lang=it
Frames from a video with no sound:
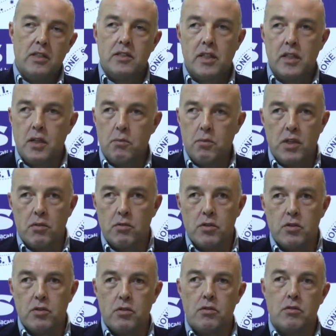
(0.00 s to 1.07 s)
di serie B,
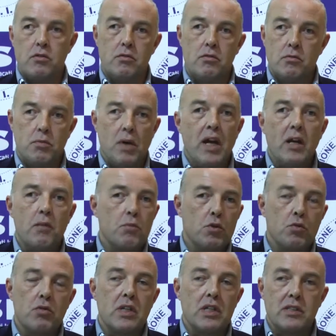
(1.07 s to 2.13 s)
questo anche per
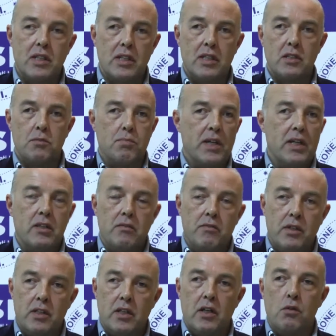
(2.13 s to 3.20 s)
tutta una serie di aspetti,
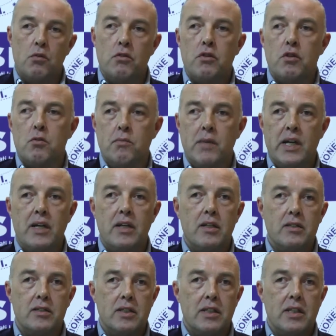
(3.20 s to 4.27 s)
vedi la nuova Romea,
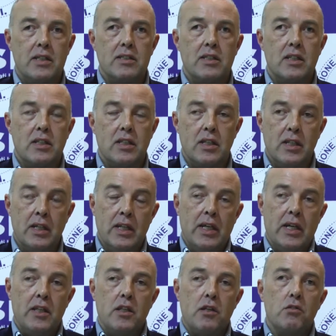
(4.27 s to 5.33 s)
eccetera, eccetera,
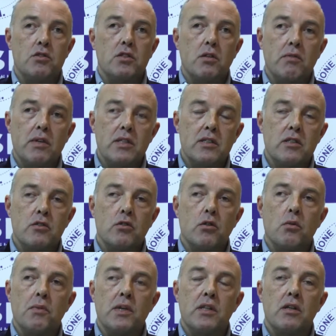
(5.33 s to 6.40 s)
e di conseguenza secondo
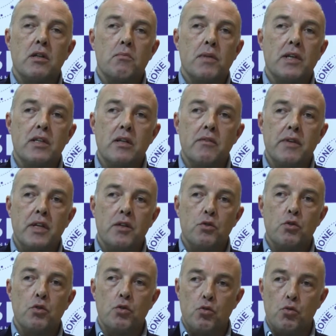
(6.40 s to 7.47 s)
me è una parte del Veneto
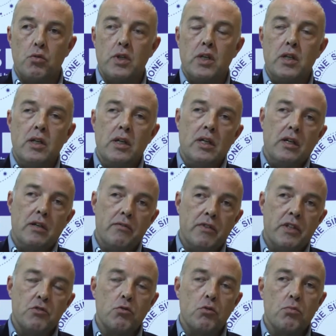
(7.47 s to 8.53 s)
in cui
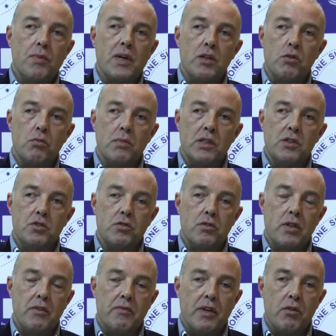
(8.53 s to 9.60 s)
va sviluppato
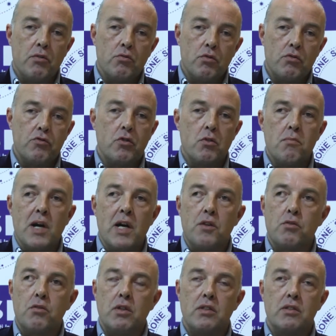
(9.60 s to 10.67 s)
maggiore, va
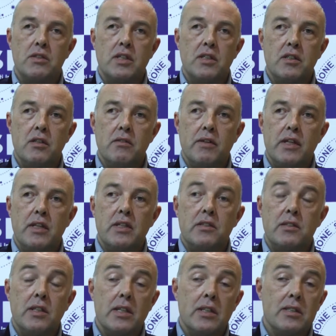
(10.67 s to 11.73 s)
uniformato a certi livelli di
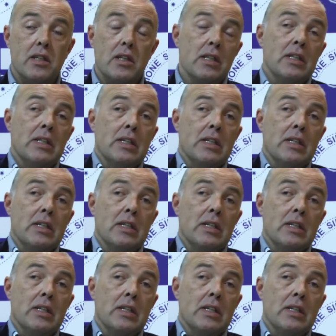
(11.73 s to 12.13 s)
eccellenza.